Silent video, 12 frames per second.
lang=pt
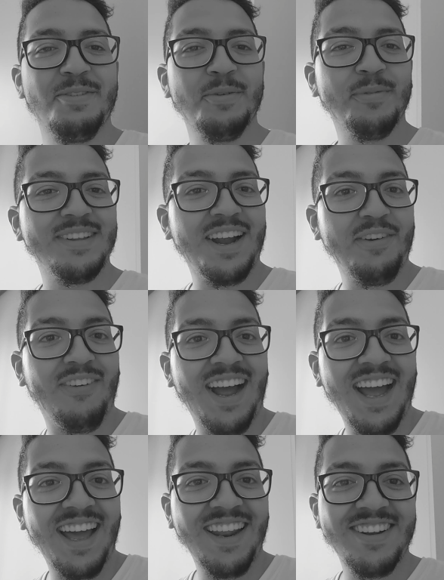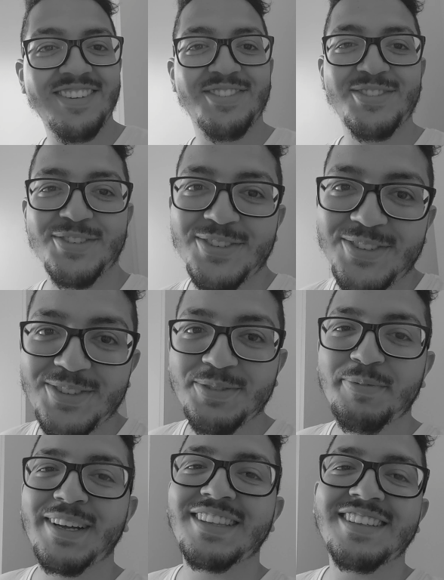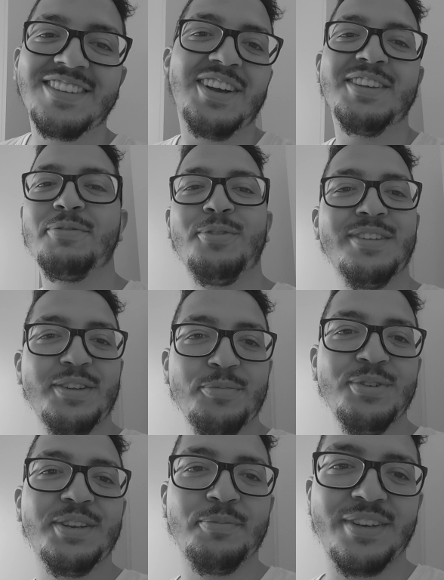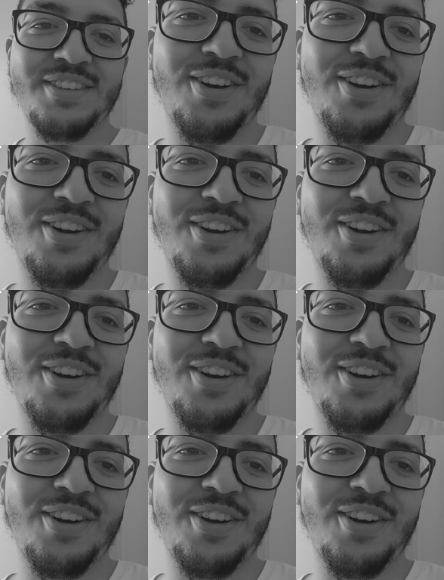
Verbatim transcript: filma os armários de fundo, bota só as coisas bonitas. Mas